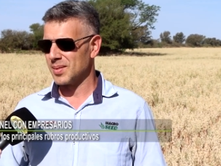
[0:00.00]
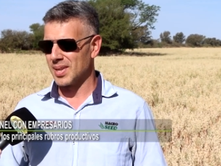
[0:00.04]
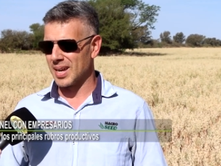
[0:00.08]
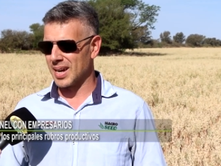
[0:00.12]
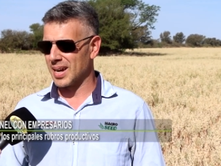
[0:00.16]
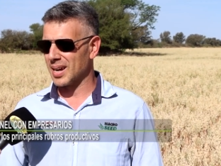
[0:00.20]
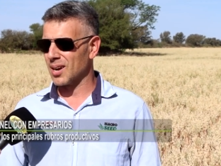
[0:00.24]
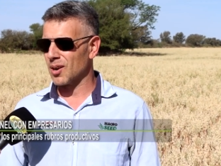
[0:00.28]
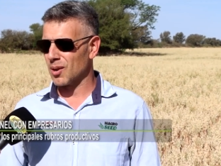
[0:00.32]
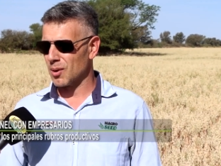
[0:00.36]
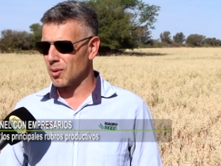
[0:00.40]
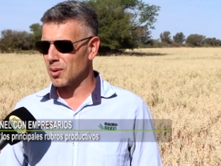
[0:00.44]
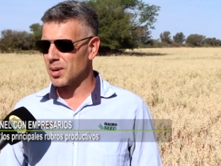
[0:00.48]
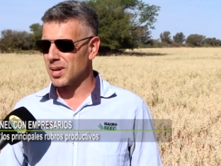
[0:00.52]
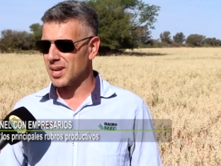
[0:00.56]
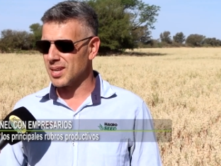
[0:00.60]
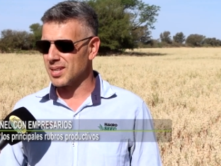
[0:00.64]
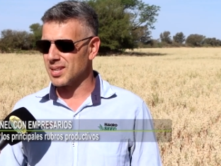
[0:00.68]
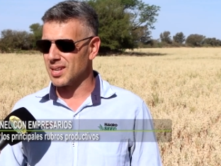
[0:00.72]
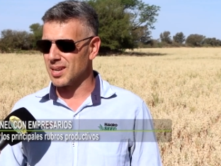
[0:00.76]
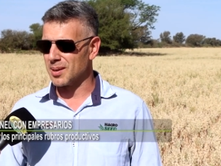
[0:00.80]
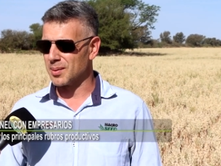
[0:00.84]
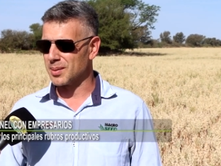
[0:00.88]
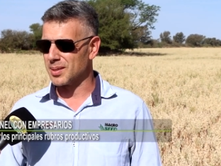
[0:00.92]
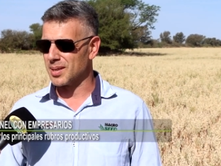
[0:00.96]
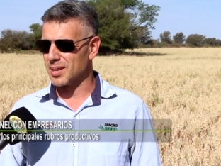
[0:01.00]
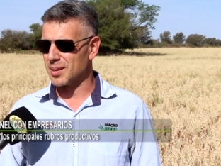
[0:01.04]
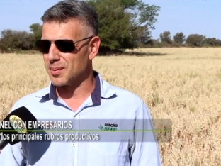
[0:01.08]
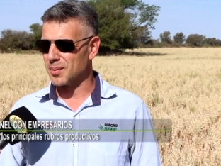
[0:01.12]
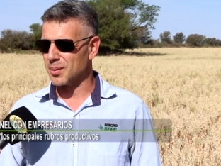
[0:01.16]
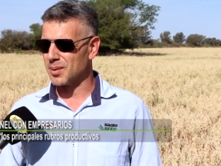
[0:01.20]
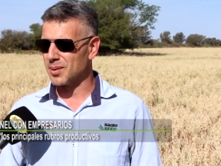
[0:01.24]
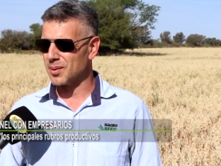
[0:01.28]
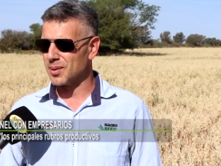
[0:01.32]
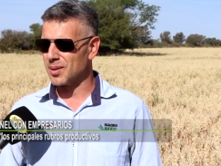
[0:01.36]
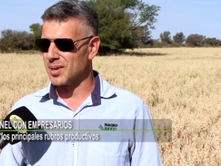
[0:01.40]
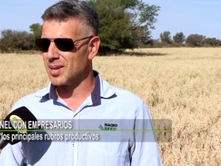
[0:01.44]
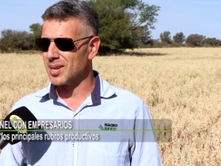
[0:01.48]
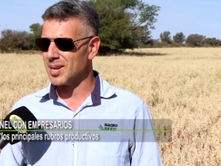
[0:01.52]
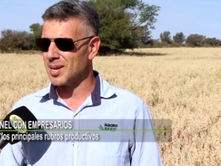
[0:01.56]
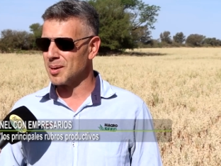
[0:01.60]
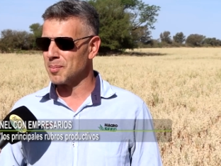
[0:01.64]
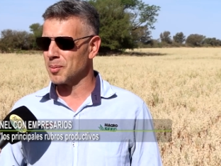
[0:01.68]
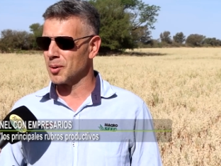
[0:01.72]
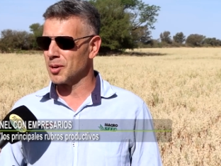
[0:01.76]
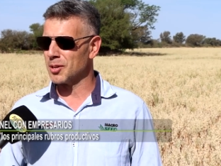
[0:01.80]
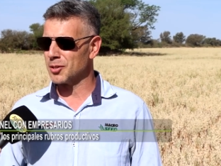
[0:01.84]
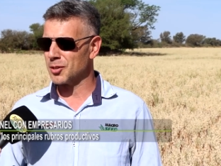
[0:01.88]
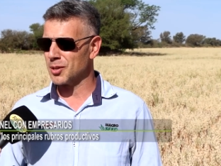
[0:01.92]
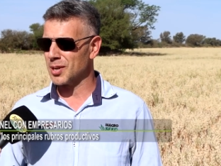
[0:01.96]
De claro, vos dijiste, digamos, tenemos el
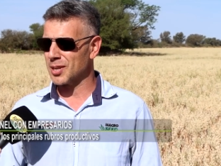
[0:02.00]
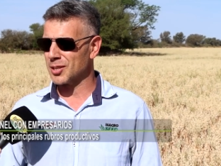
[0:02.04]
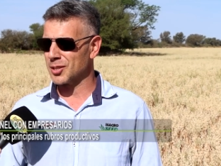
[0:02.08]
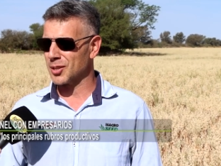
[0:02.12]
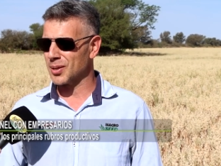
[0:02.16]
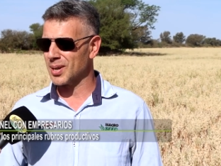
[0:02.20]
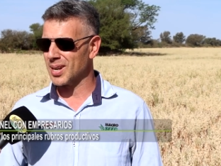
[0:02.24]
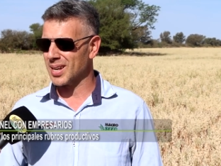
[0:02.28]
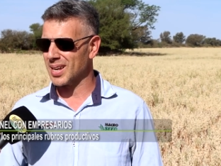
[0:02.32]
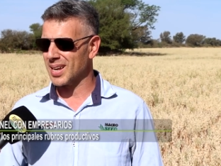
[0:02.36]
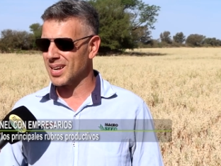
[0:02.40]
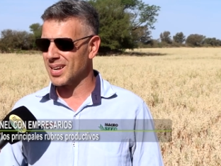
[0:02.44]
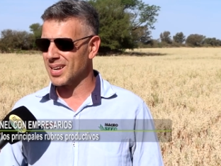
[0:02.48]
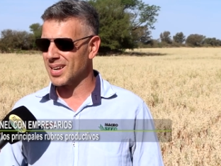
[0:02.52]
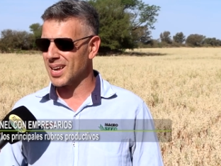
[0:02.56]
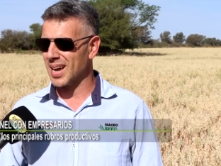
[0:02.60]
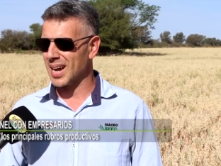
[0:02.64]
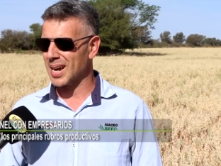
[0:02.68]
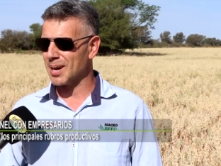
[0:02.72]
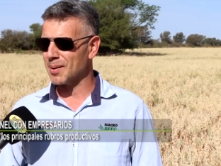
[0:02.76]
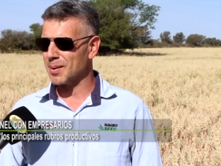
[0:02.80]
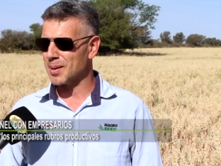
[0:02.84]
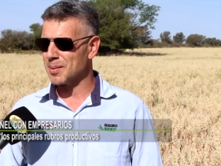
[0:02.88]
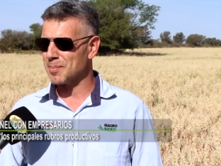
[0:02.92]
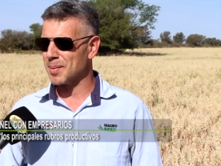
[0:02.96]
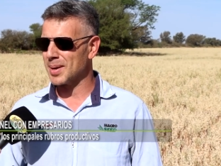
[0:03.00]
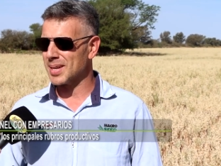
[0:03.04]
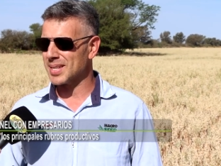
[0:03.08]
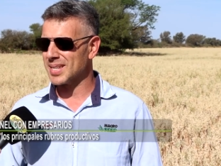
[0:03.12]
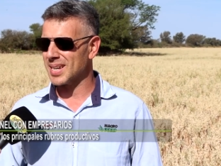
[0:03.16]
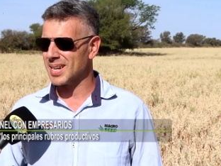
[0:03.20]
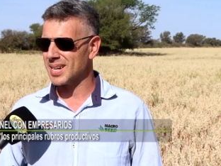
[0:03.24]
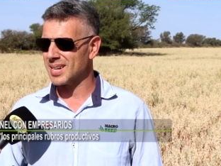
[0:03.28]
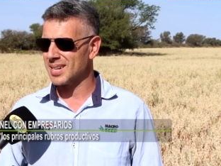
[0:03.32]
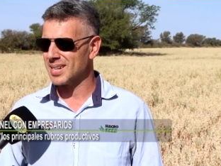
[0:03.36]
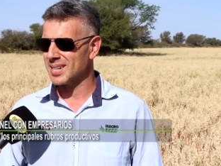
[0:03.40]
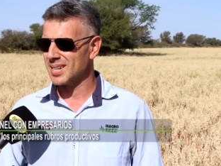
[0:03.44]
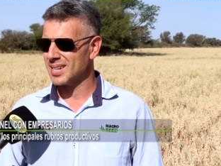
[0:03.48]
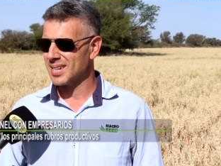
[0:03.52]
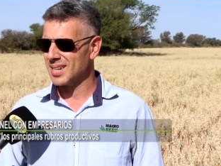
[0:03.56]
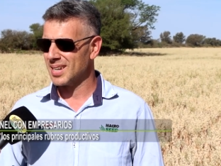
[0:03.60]
proceso electoral que acaba de pasar,